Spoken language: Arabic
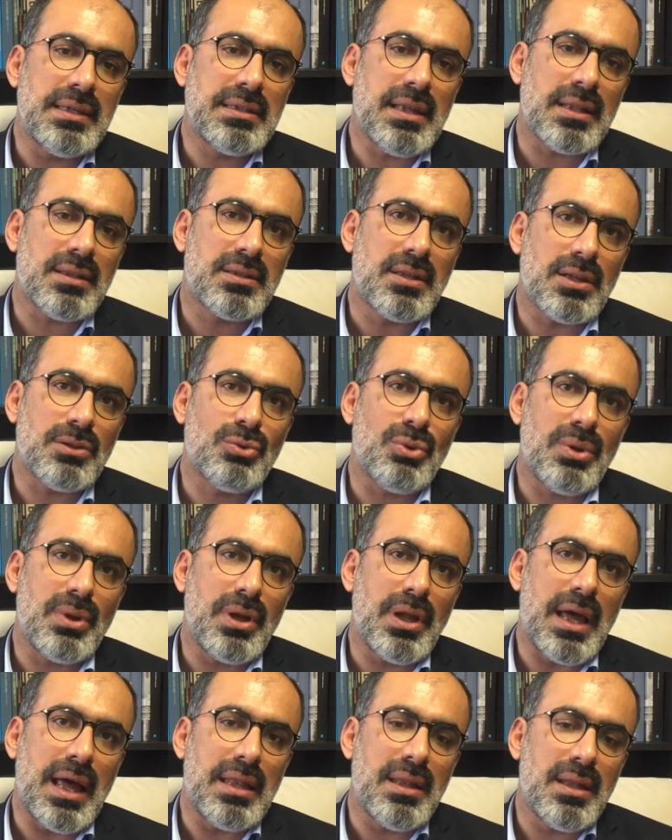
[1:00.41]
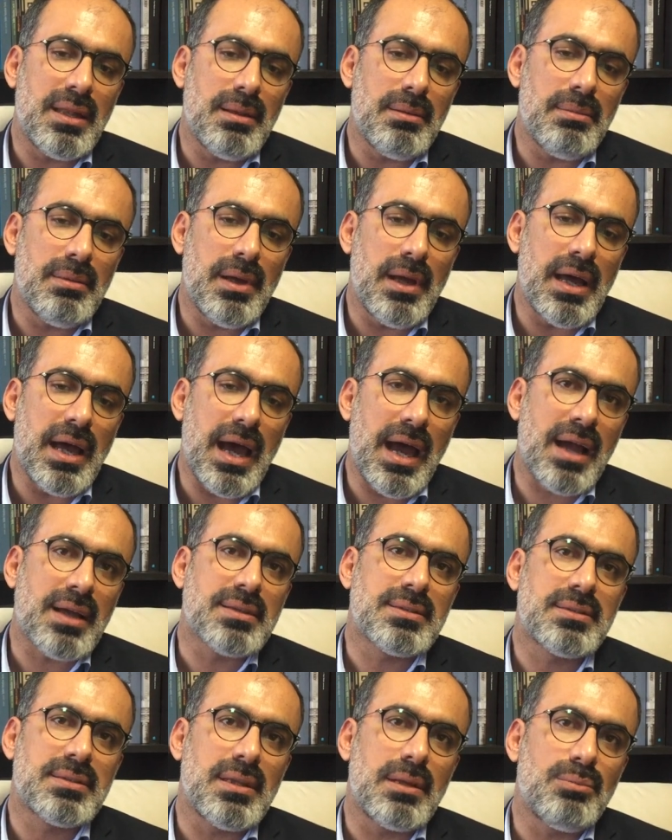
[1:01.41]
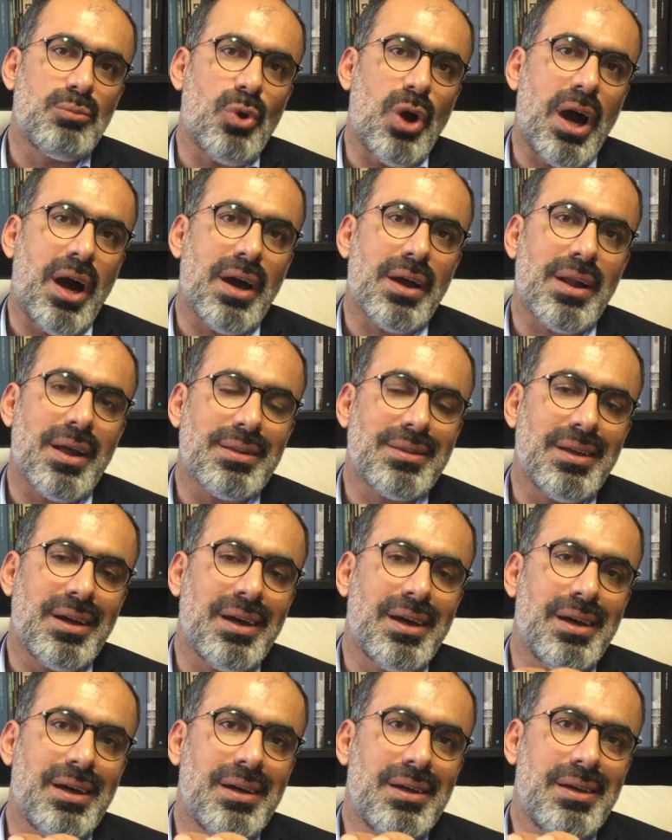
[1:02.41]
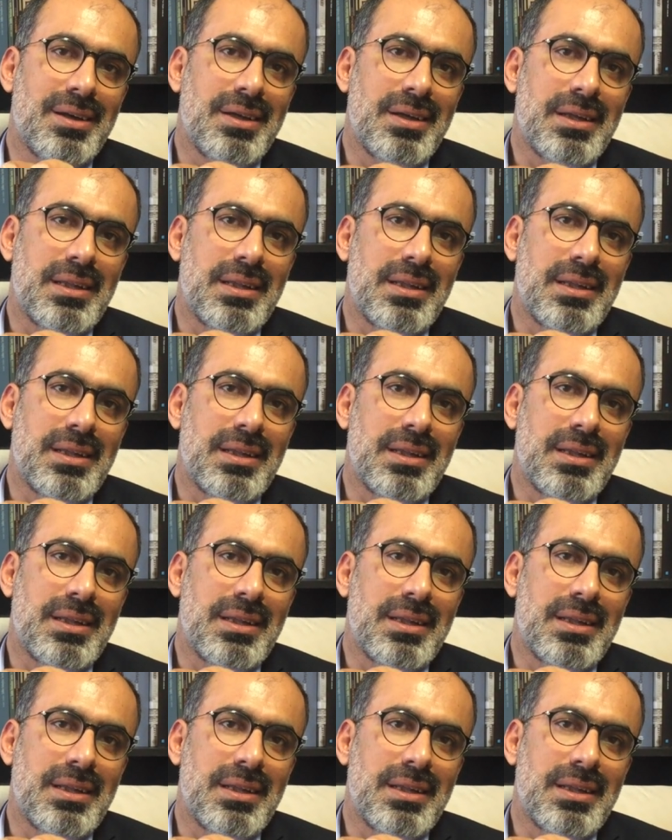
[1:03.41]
إذا تدل أخذ المعارضة